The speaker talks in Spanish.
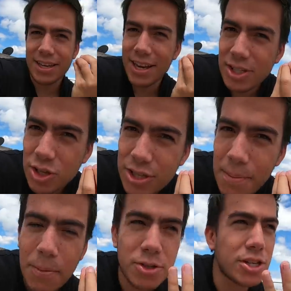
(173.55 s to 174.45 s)
Si en estos
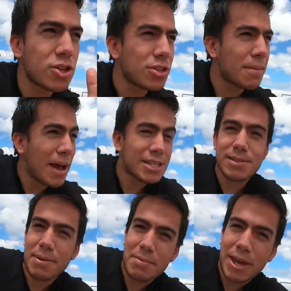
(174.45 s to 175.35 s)
tiempos es donde
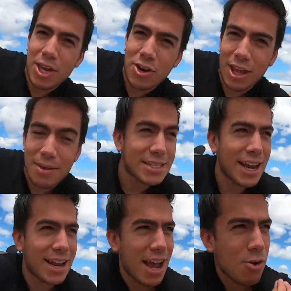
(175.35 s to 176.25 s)
más me imagino que debe
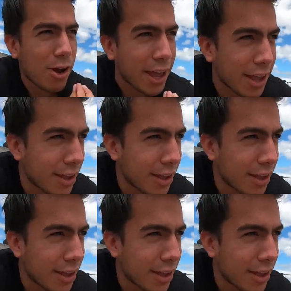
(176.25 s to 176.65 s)
estar en auge,